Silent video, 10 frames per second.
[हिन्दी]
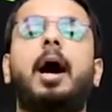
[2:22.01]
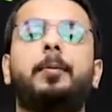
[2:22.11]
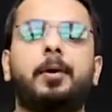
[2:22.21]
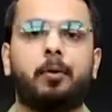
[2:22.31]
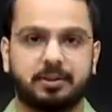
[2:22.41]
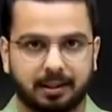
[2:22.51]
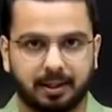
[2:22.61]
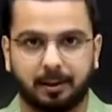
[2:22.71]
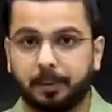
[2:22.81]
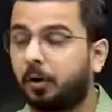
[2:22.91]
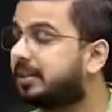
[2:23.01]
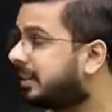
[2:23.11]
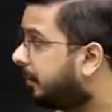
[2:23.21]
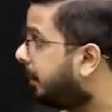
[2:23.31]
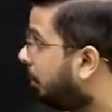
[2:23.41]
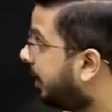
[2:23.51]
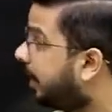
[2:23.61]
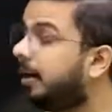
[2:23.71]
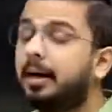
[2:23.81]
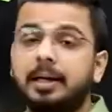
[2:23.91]
आपके बहुत ज़्यादा काम की और जैसे मैंने बोला
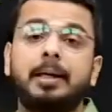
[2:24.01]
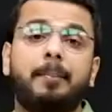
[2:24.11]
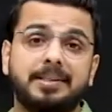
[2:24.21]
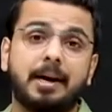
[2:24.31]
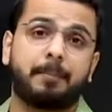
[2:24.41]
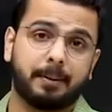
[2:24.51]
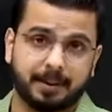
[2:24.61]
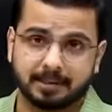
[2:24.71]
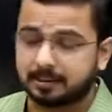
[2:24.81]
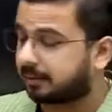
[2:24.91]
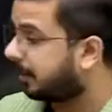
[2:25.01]
था ये पैसा आपके पास आ